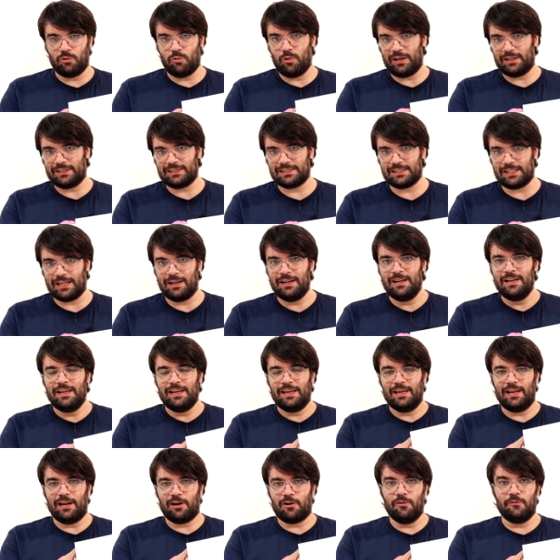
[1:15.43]
Questa
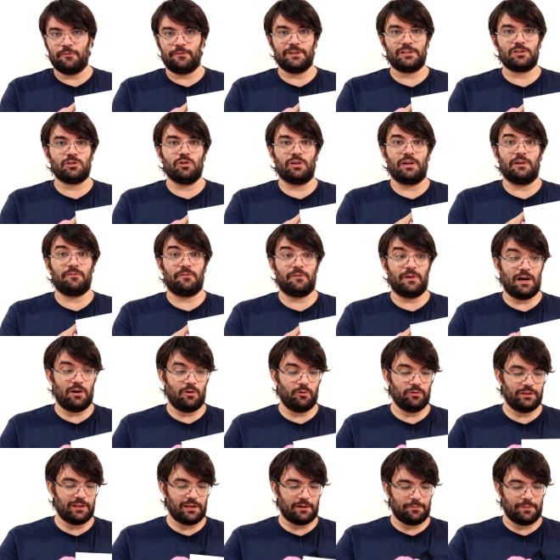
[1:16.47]
è la confezione
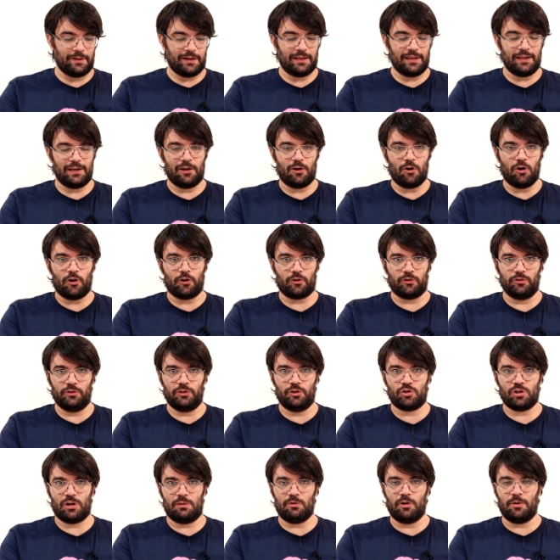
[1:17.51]
Founder perché ricordo,
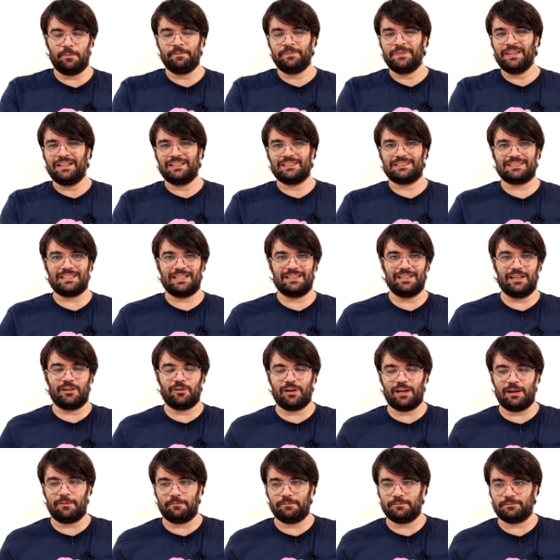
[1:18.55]
diciamo, Stadia
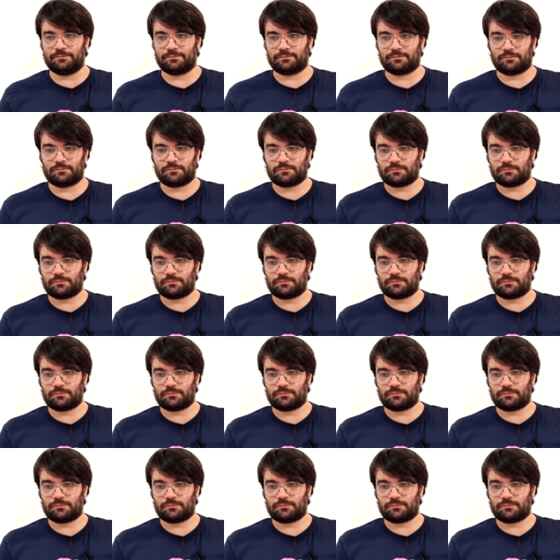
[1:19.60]
non è